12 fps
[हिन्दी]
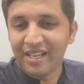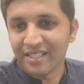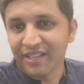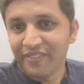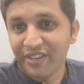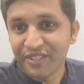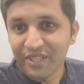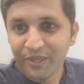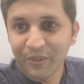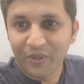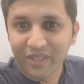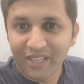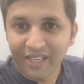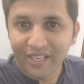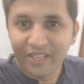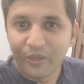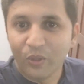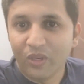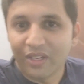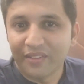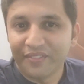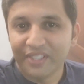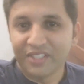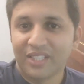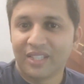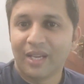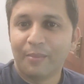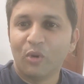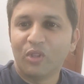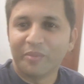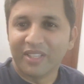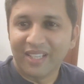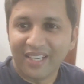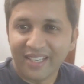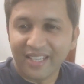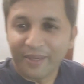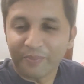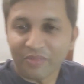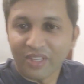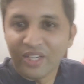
आज का फंक्शन हो गया है डोला का फंक्शन था बहुत मज़ा आया है